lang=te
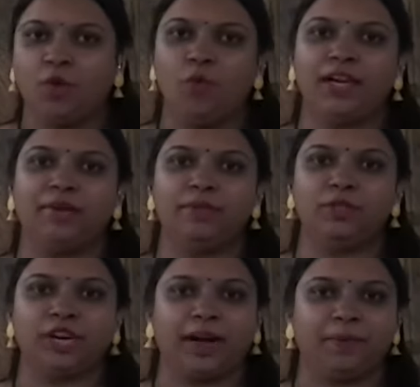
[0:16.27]
వెల్కమ్ టు
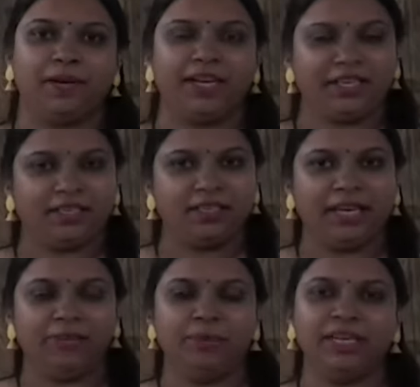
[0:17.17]
స్టార్టప్ క్లినిక్
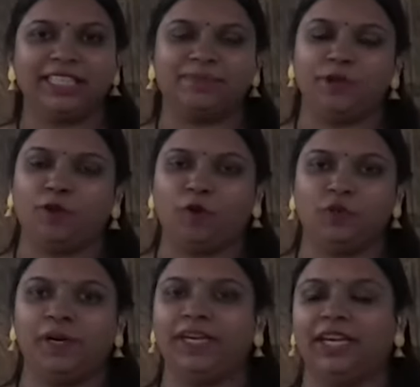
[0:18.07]
నేను మీ లక్ష్మి
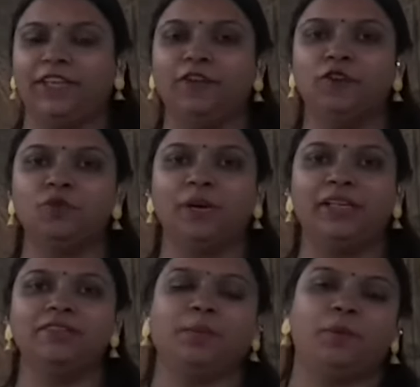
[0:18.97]
కోచ్ మెంటర్ ఈరోజు
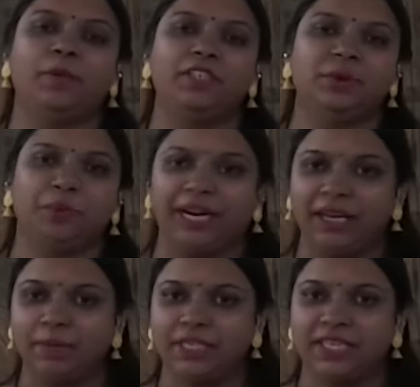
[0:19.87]
మనం సప్లిమేషన్
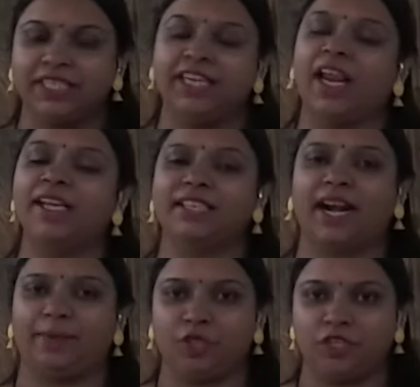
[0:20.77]
ప్రింటింగ్ బిజినెస్ని ఎలా
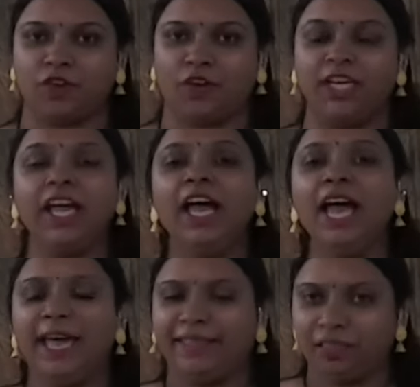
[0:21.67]
స్టార్టప్ చేసుకోవాలి
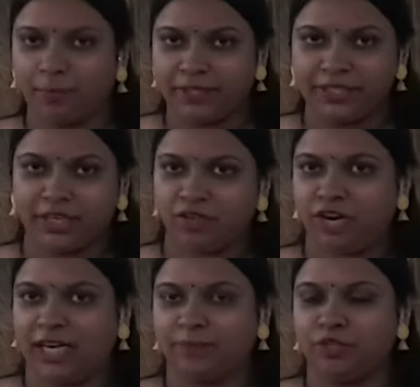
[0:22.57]
ఎంత బడ్జెట్లో
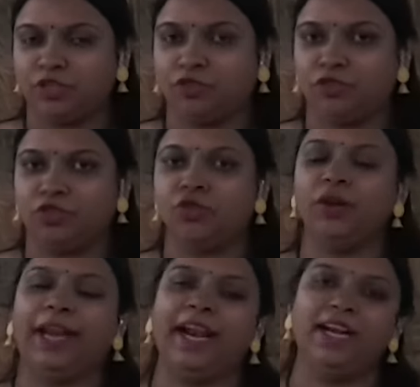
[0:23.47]
స్టార్టప్ చేసుకోవచ్చు
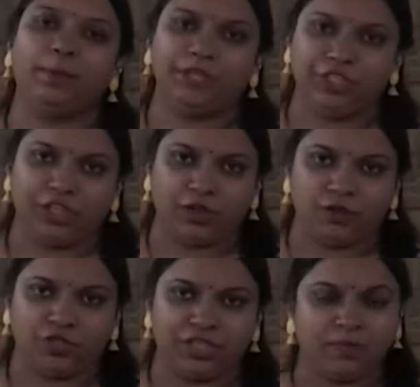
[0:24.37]
ఎలాంటి మెషిన్ని
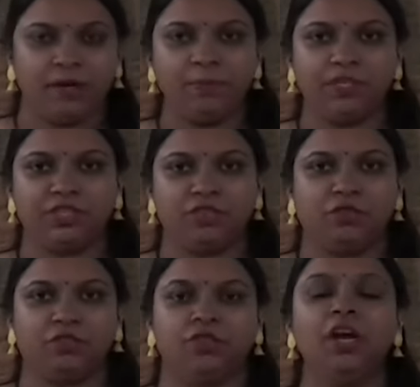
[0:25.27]
యూజ్ చేసి మనం ప్రింట్
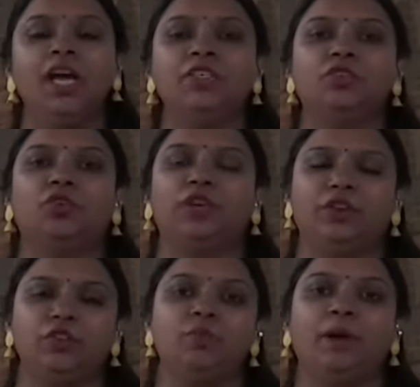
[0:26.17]
చేసుకోవచ్చు సో
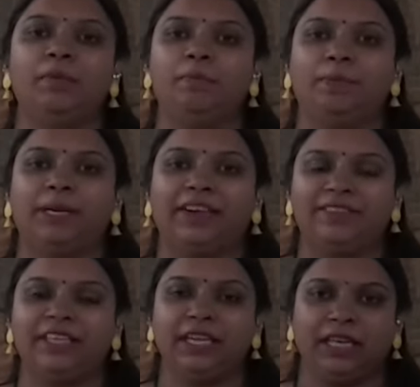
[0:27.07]
ఈరోజు మనం
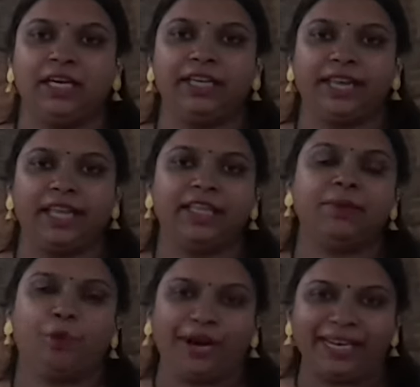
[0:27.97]
కవర్ని అంటే
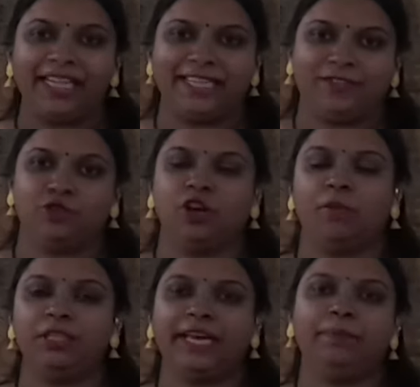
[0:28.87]
ఏదైతే ప్రోడక్ట్ని
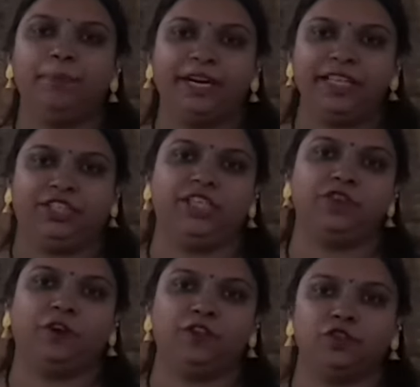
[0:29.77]
తీసుకుంటున్నామో దాన్ని ప్రింట్
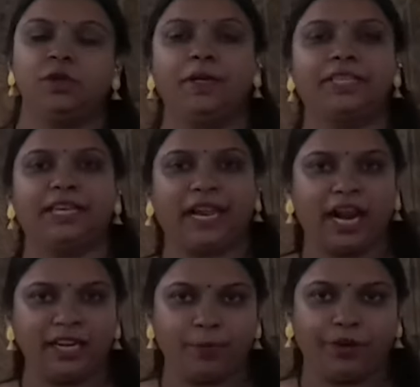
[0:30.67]
చేసి కూడా చూస్తున్నాం అది
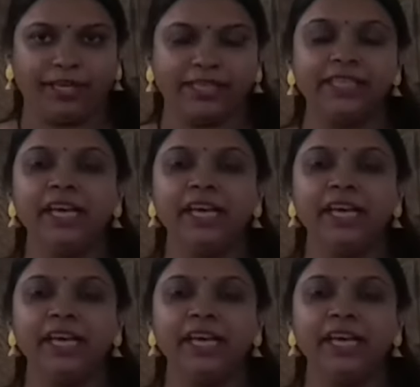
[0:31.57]
ఎలాంటి ప్రోడక్ట్